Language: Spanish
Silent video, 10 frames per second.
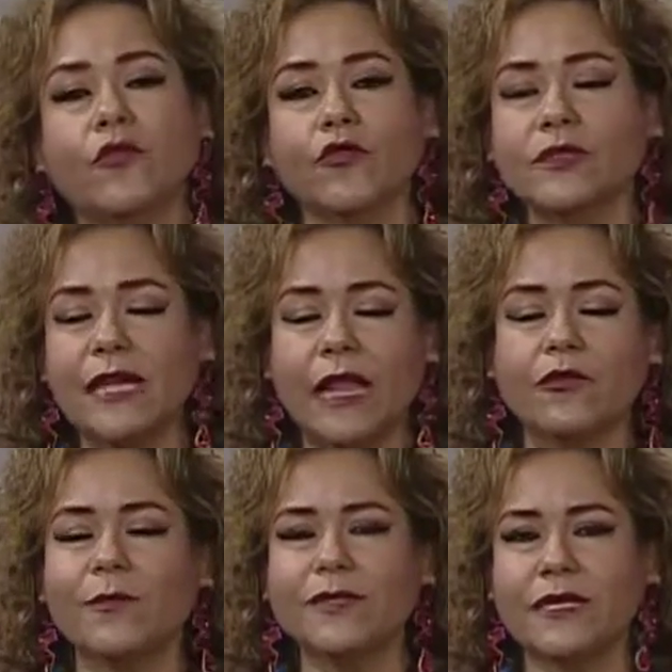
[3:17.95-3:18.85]

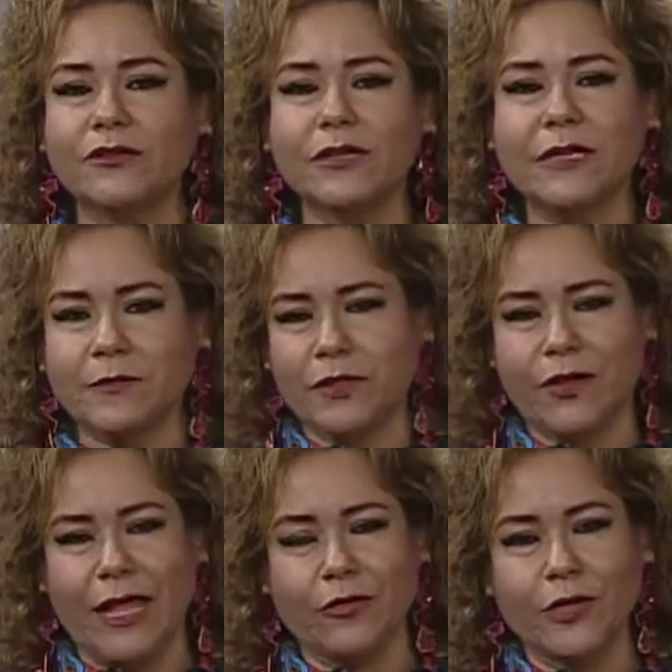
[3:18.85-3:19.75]
frustrado, me siento
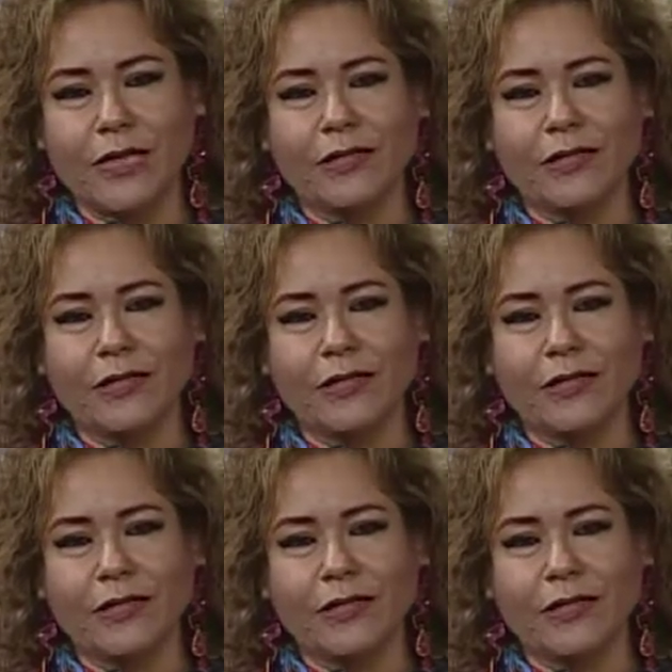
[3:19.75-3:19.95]
decepcionado.